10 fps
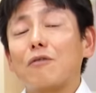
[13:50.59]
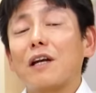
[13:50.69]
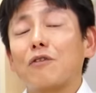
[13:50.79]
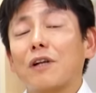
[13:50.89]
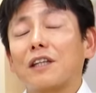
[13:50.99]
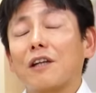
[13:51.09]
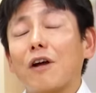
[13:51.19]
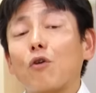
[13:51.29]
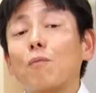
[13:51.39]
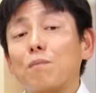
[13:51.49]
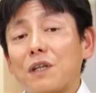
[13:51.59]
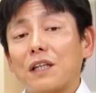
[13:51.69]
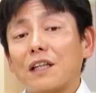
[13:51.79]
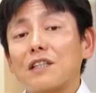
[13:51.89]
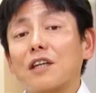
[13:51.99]
言われるようになってたのが よんピー
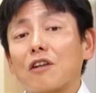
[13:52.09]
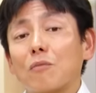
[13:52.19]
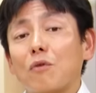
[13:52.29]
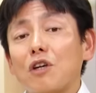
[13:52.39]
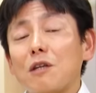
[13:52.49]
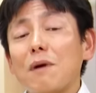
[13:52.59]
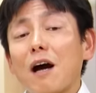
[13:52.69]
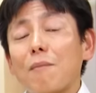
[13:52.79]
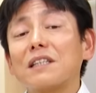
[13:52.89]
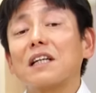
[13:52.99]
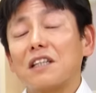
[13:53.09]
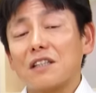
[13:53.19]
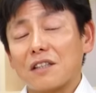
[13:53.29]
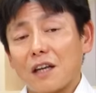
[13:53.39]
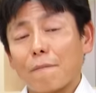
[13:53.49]
なんですけれども、今はまさに
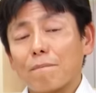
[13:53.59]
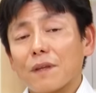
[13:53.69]
ですね